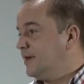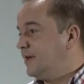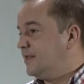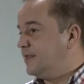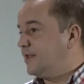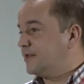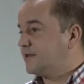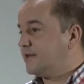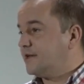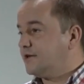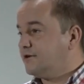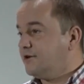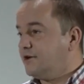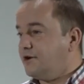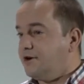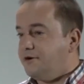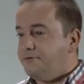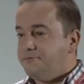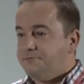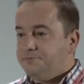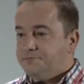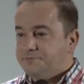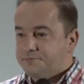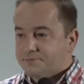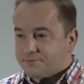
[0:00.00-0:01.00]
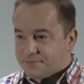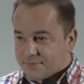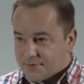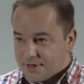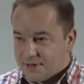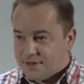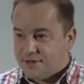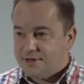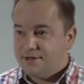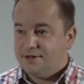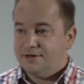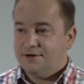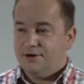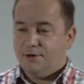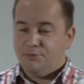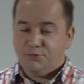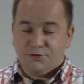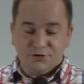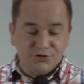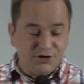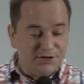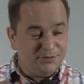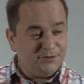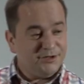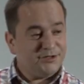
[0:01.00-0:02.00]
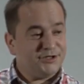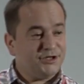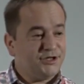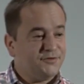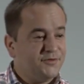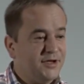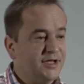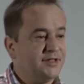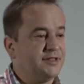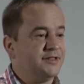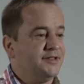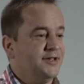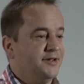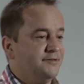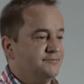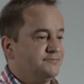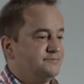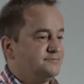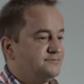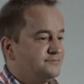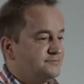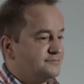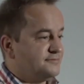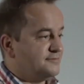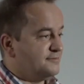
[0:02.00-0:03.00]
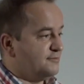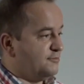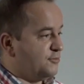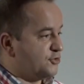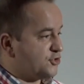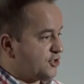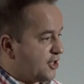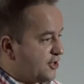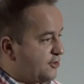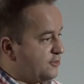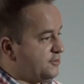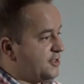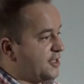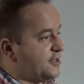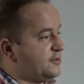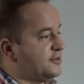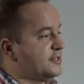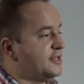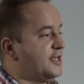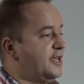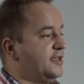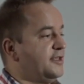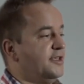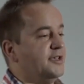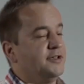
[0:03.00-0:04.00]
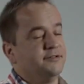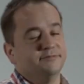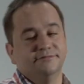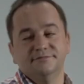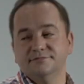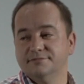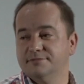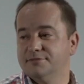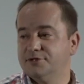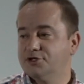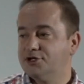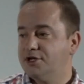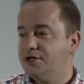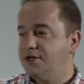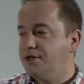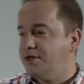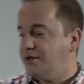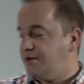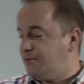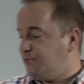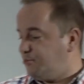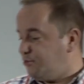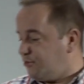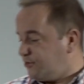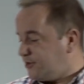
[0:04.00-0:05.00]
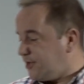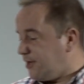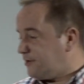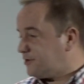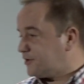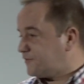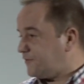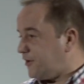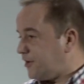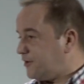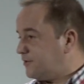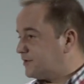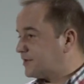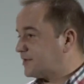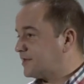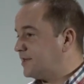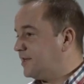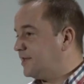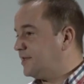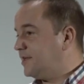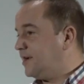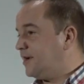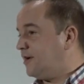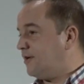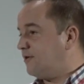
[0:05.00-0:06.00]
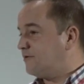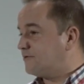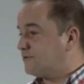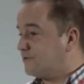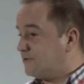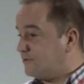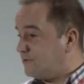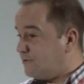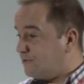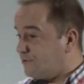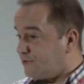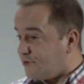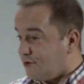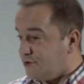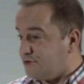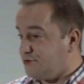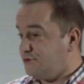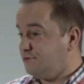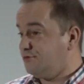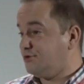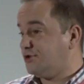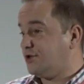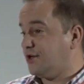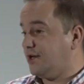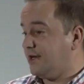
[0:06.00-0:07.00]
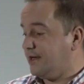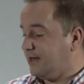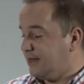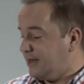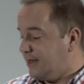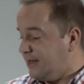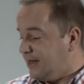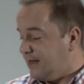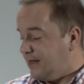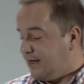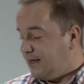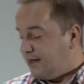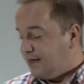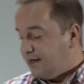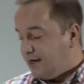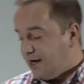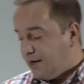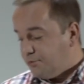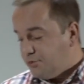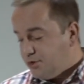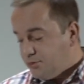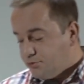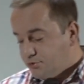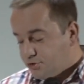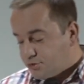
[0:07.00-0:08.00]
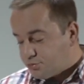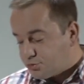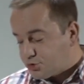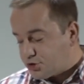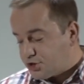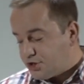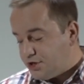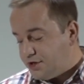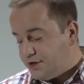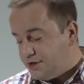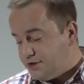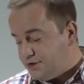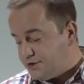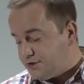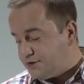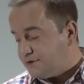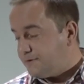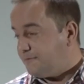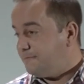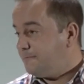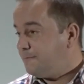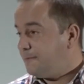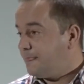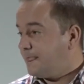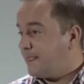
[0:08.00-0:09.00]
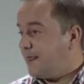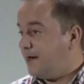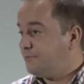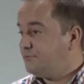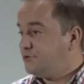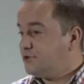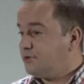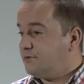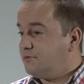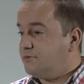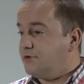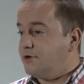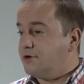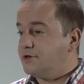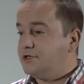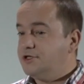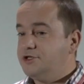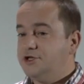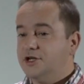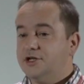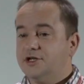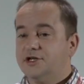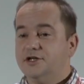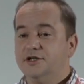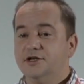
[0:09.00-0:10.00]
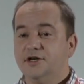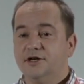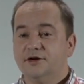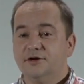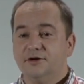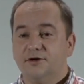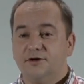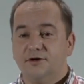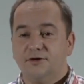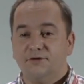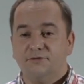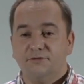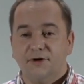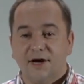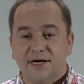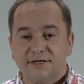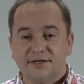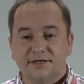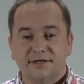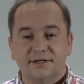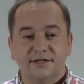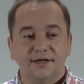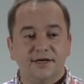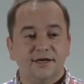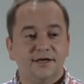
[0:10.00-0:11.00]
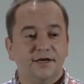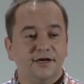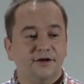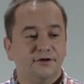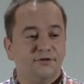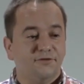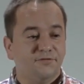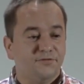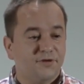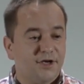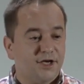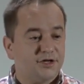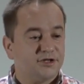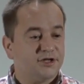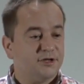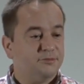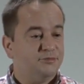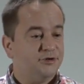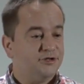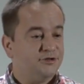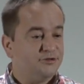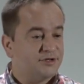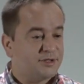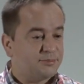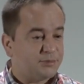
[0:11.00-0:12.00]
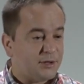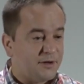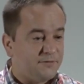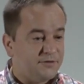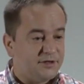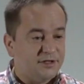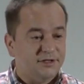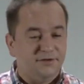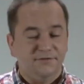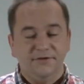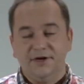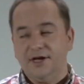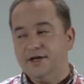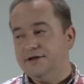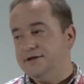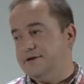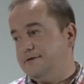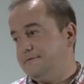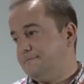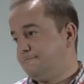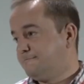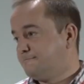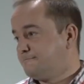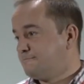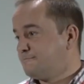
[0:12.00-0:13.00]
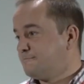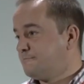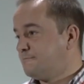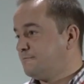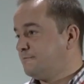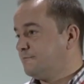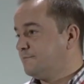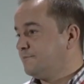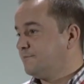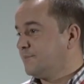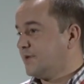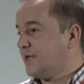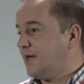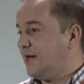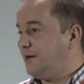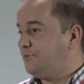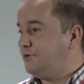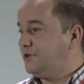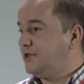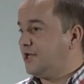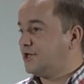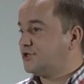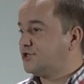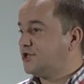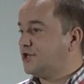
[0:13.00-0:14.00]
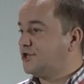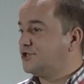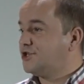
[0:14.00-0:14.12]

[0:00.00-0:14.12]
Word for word: Dlatego obchodzimy te święta Bożego Narodzenia, że Bóg dał swojego Syna, On urodził się, aby mógł przyjść, abyśmy mogli dzięki Jego łasce, Jego ofierze być usprawiedliwieni aby naszych